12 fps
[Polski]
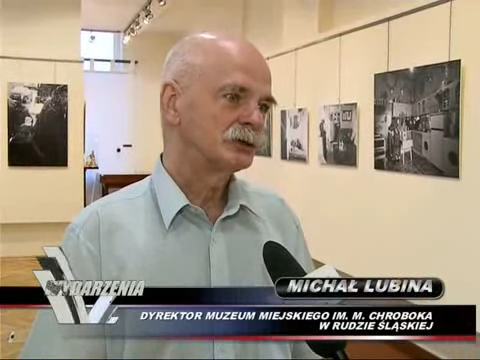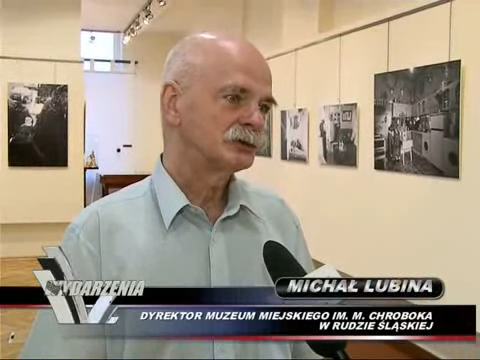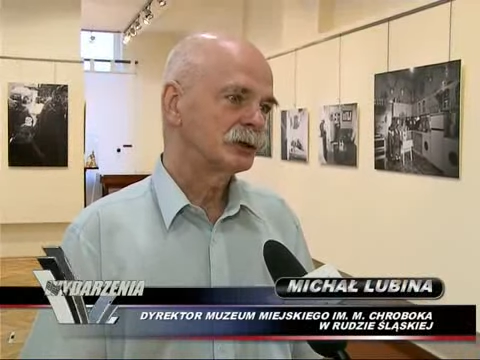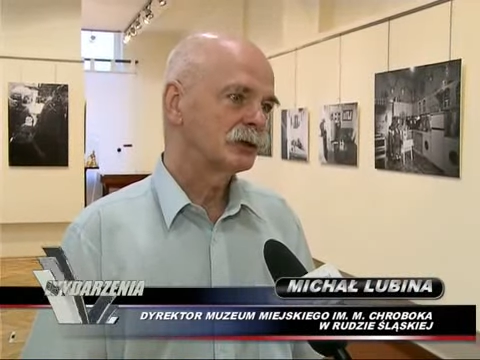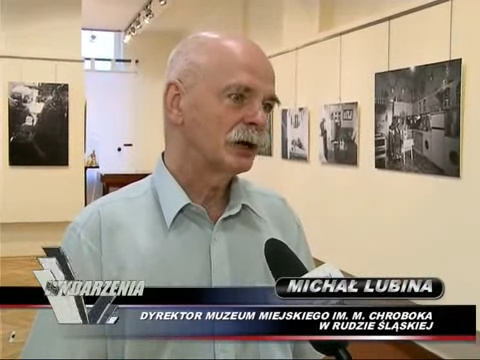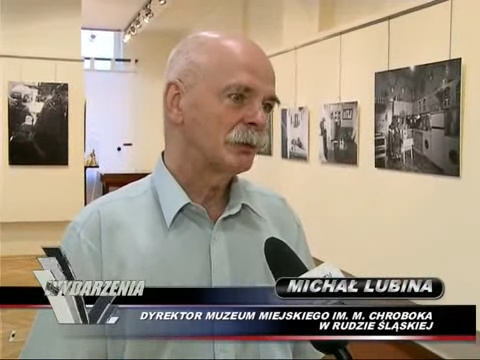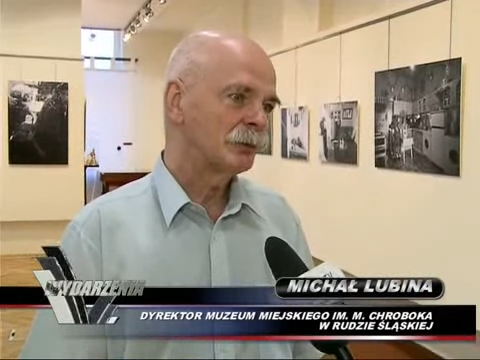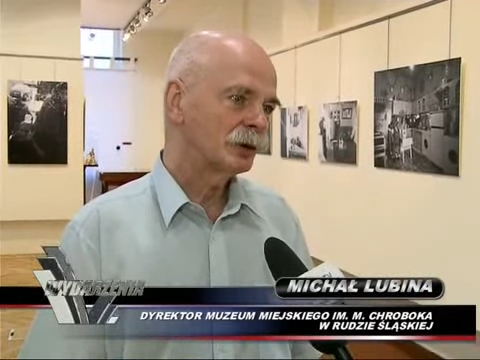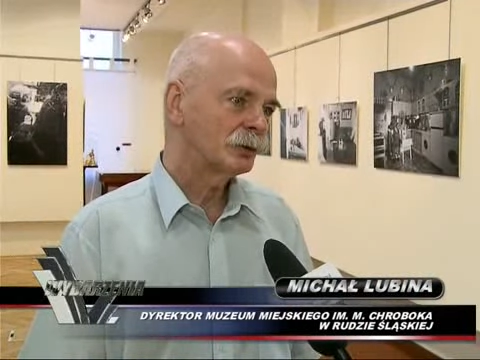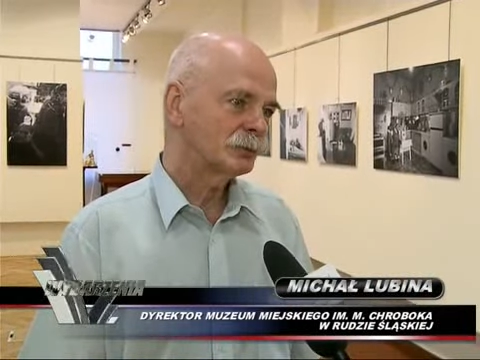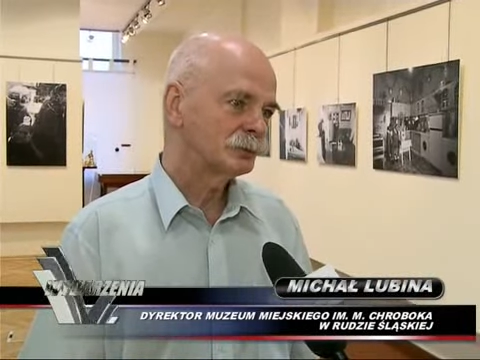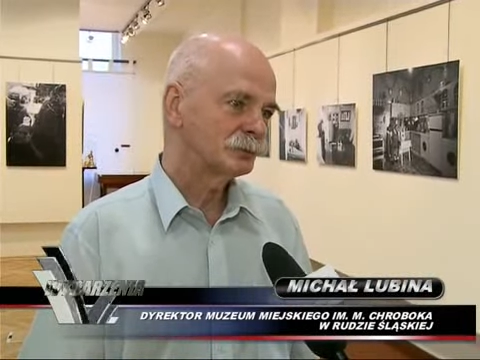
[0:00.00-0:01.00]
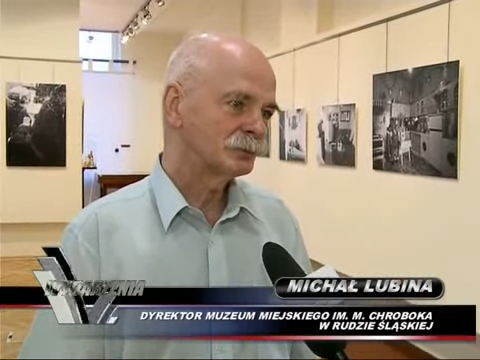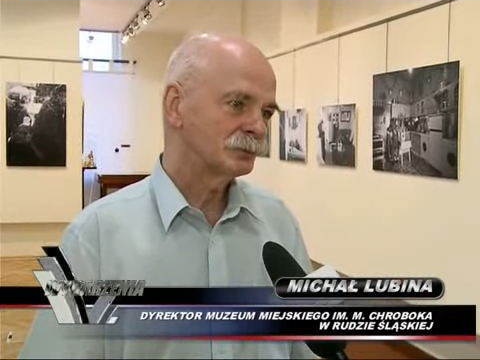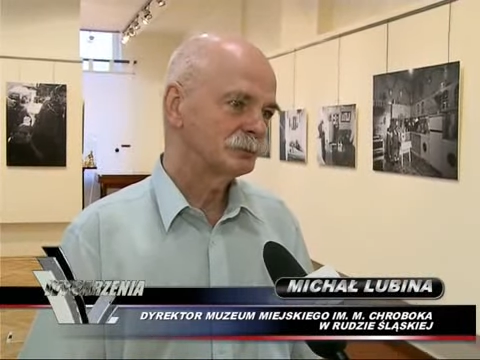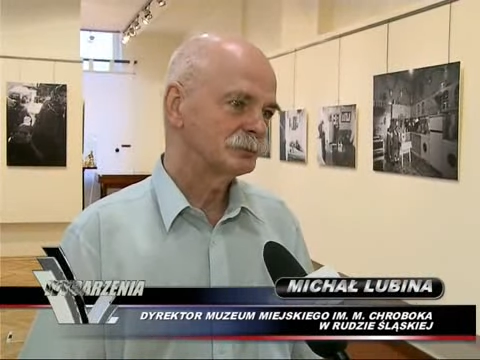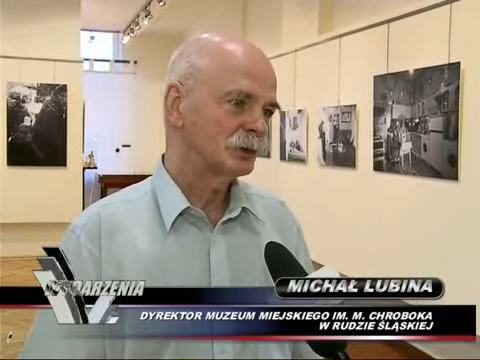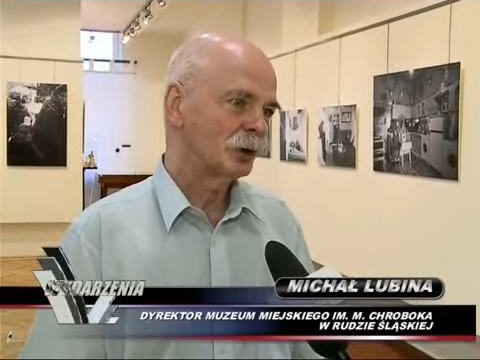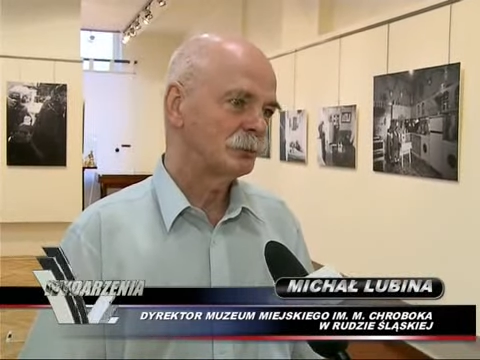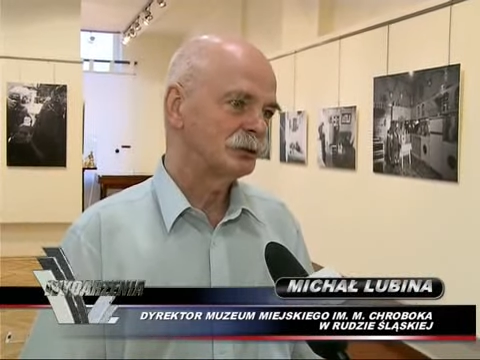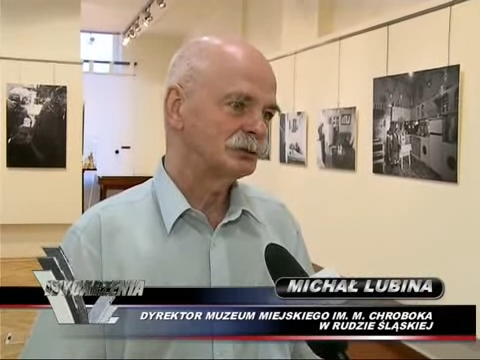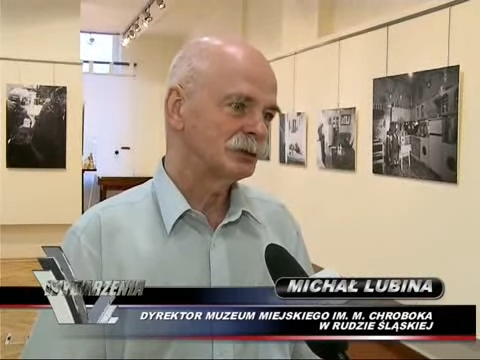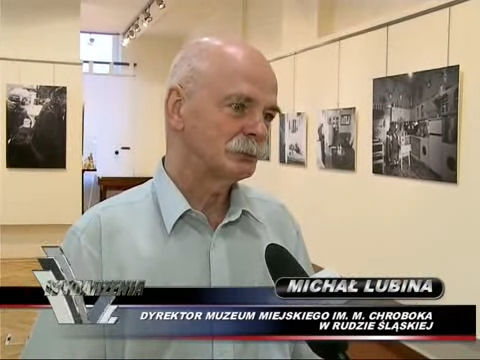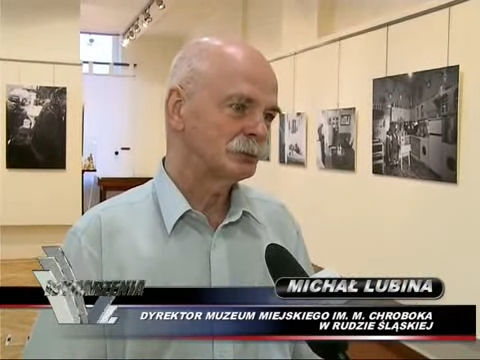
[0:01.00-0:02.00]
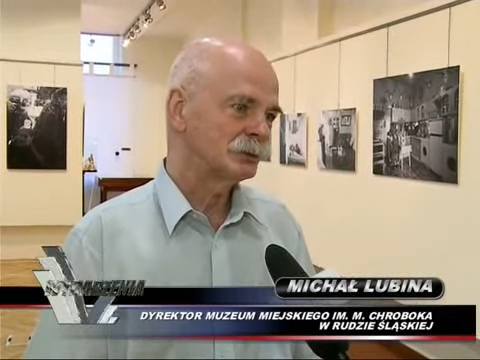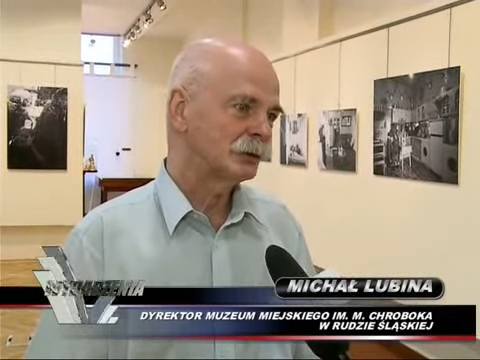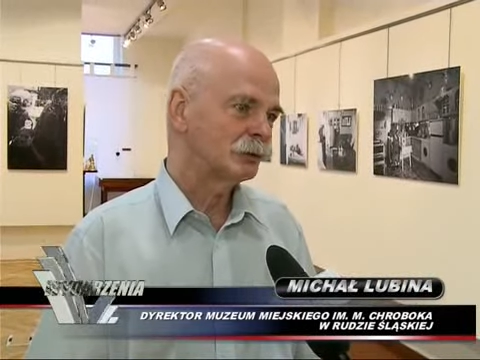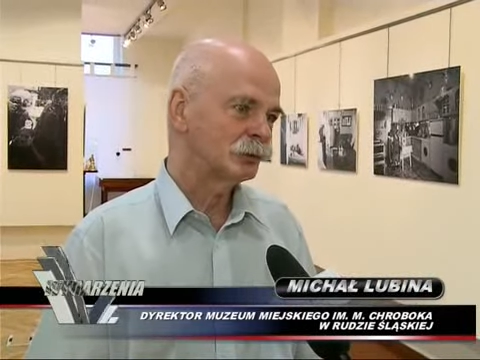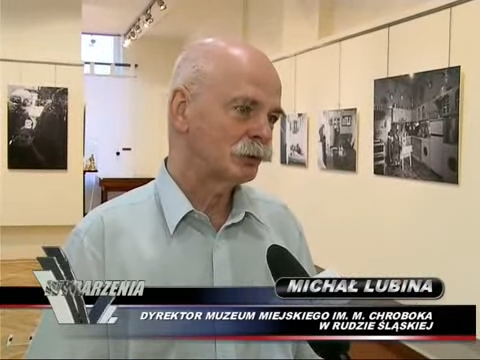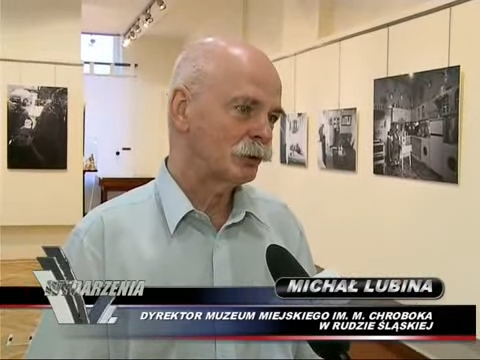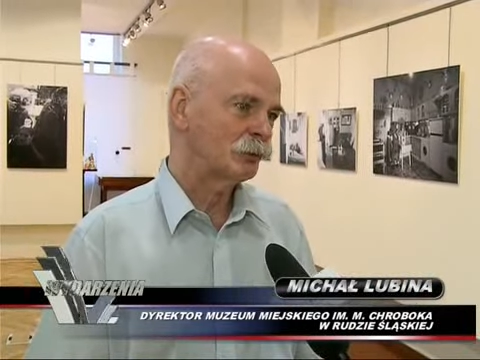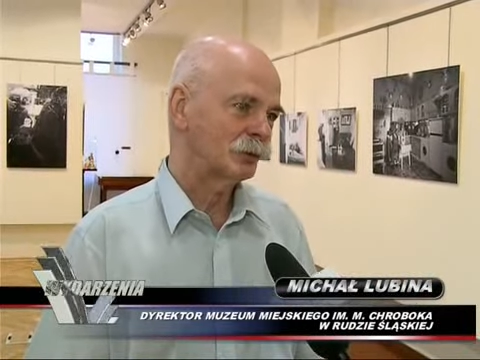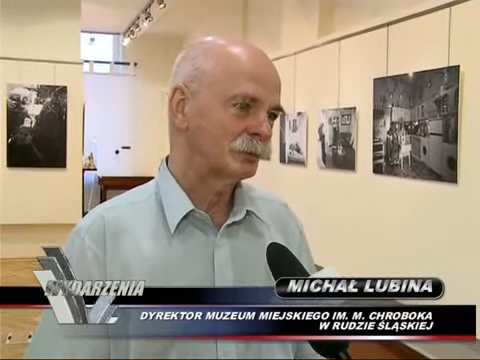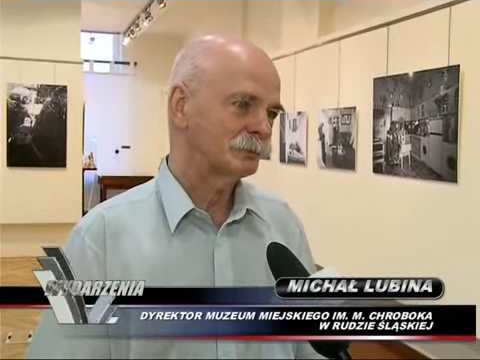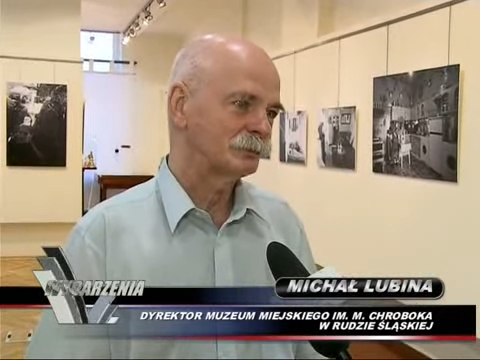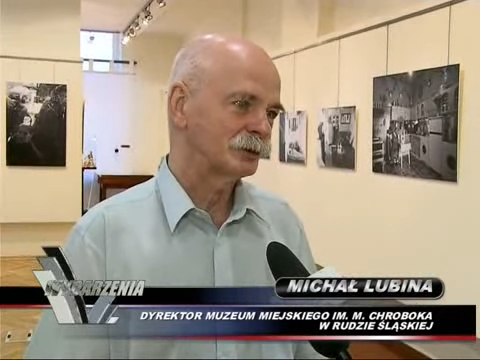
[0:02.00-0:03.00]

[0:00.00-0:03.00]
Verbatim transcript: jeżeli kamerą objedziemy naokoło,